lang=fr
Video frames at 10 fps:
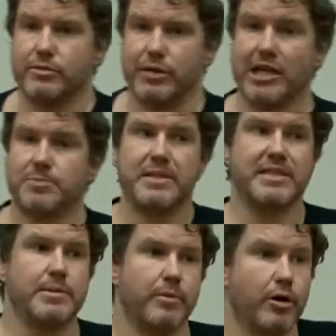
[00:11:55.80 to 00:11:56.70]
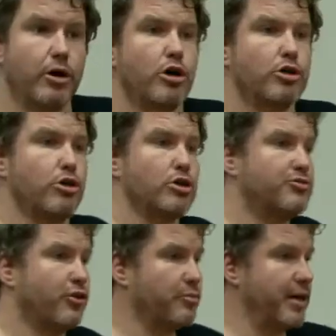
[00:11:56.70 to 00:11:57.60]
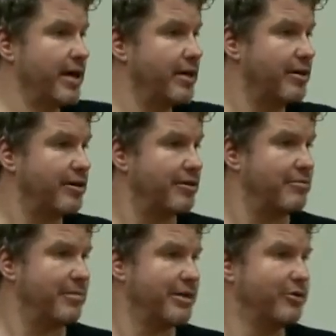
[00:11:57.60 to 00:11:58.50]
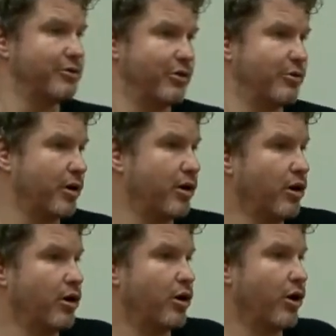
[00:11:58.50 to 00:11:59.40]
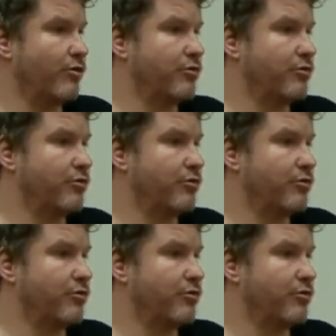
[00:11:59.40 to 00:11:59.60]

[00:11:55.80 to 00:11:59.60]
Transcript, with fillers: explicitement transformer mes deux nombres en